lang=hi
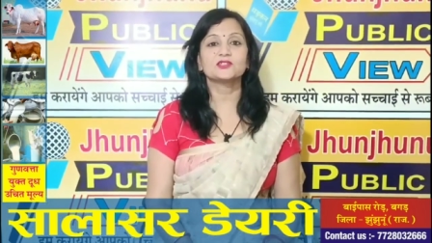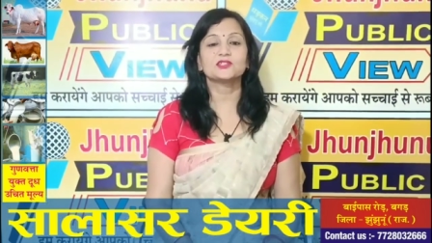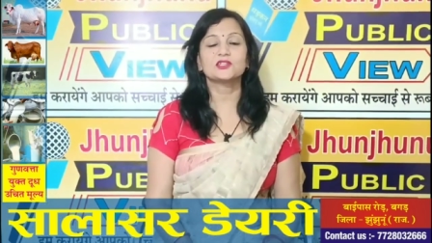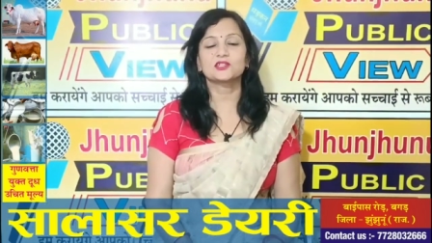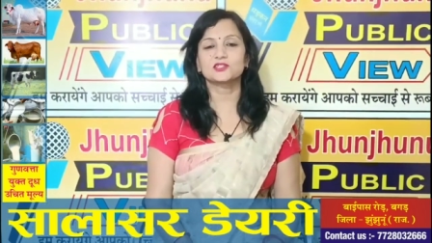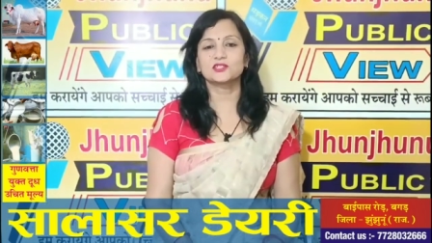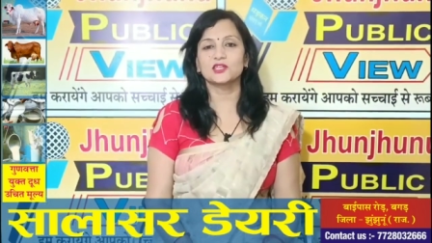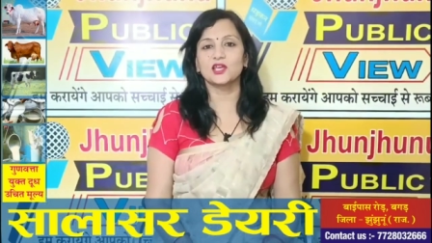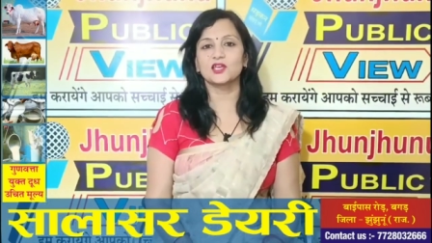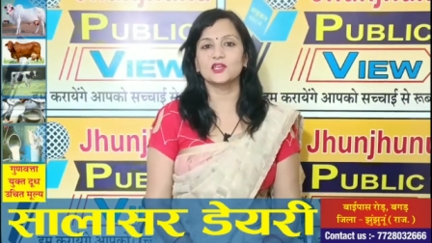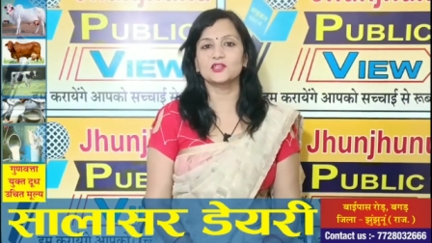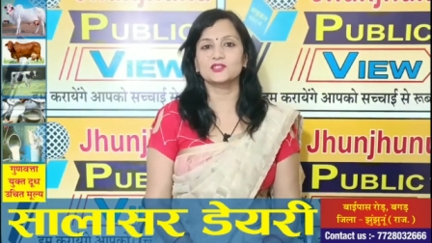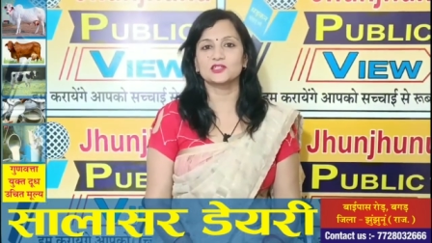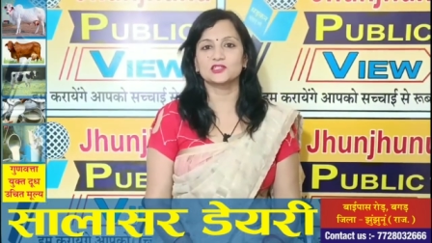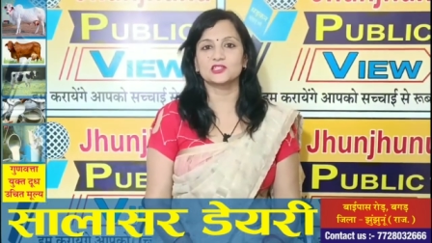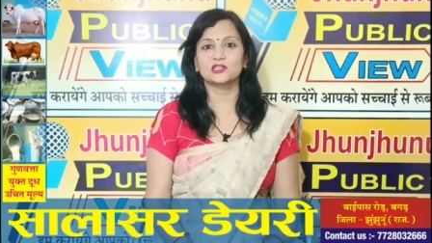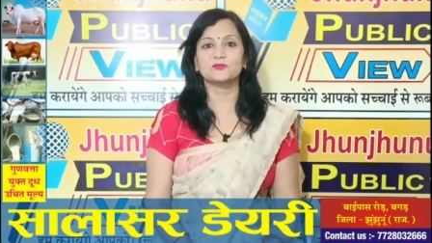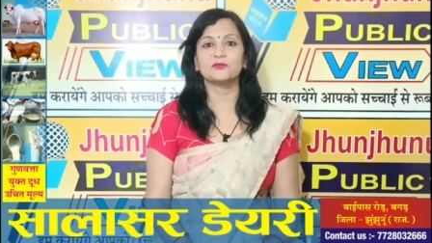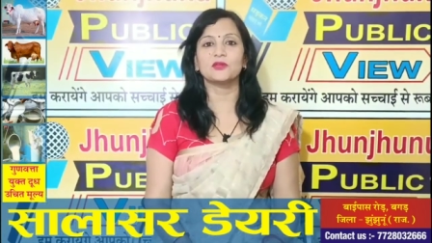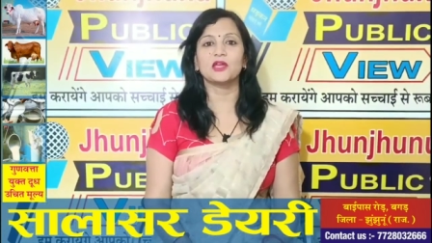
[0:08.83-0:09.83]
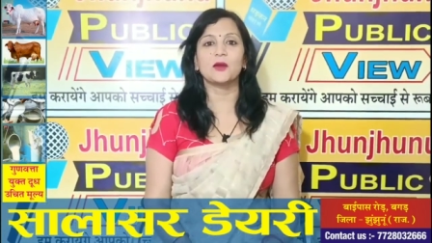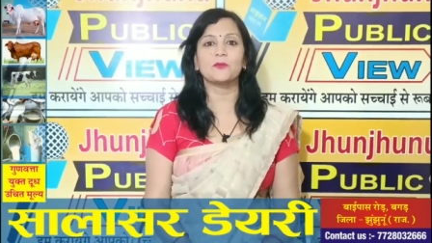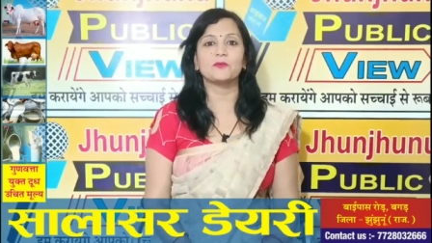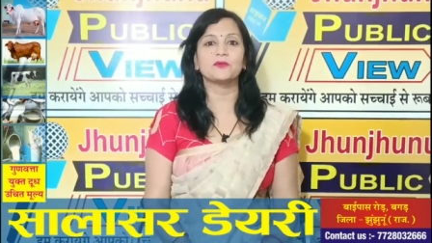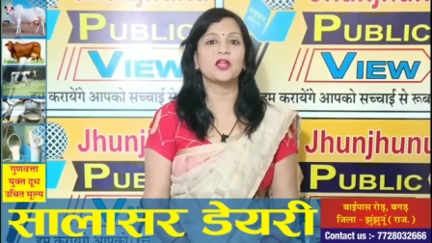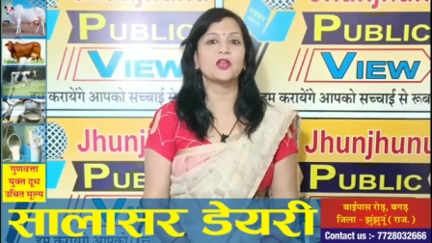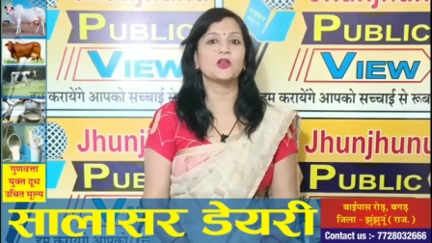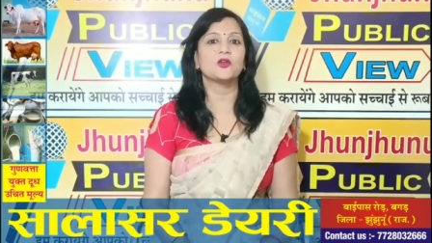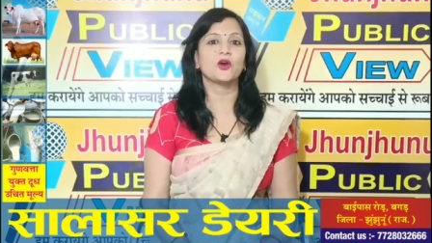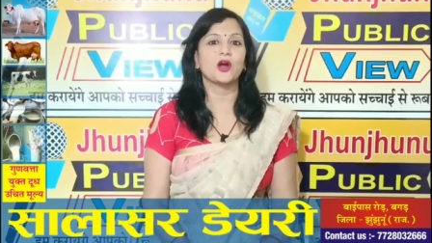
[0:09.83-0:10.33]
शिक्षा के क्षेत्र में
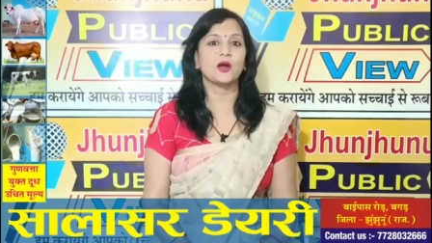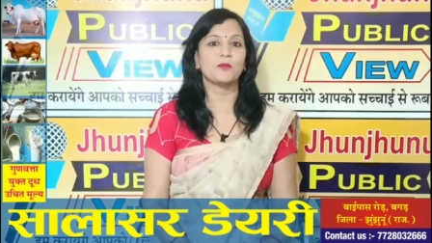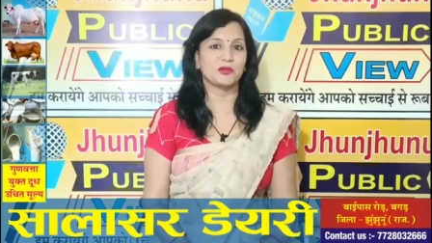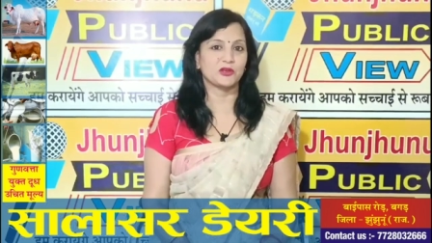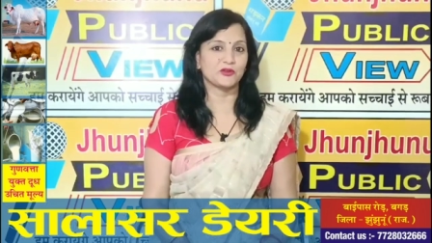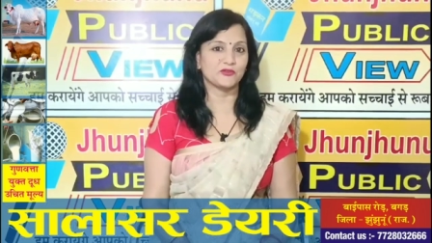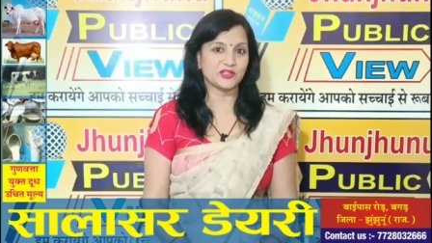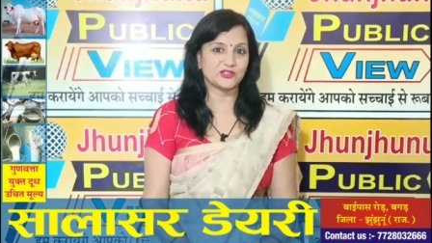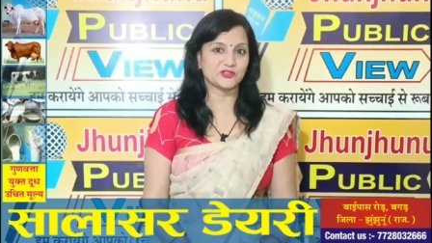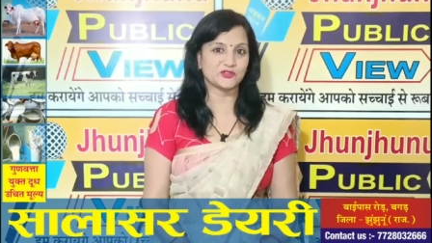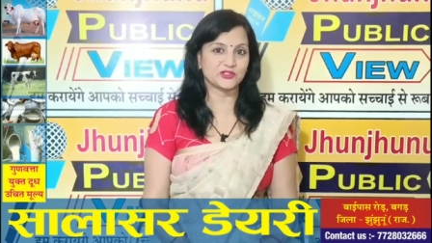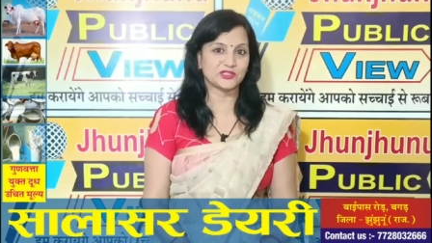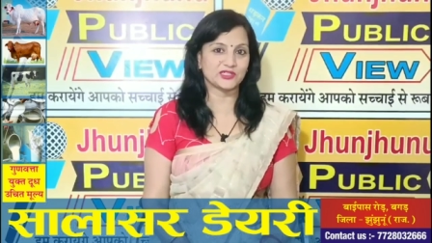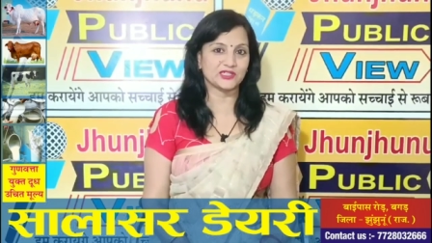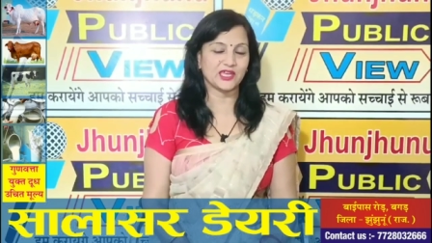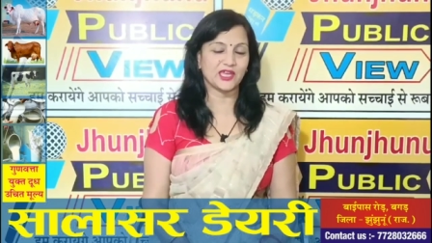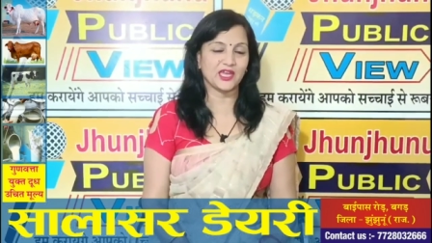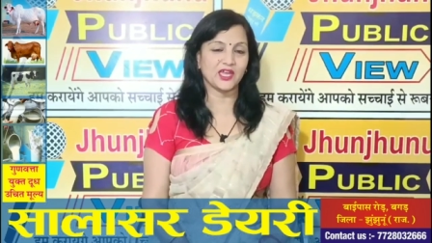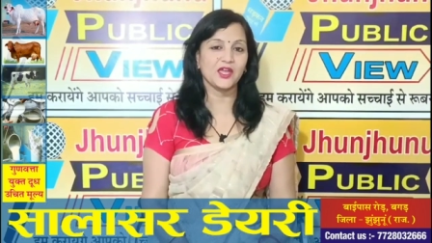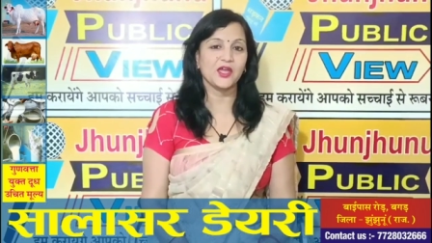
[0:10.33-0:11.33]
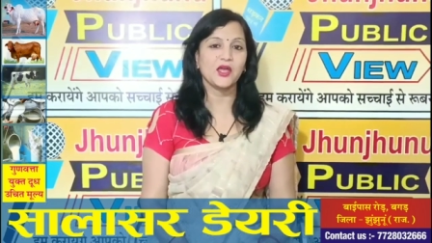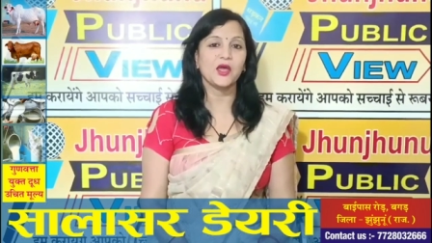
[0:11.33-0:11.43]
अपना लोहा मनवा चुकी है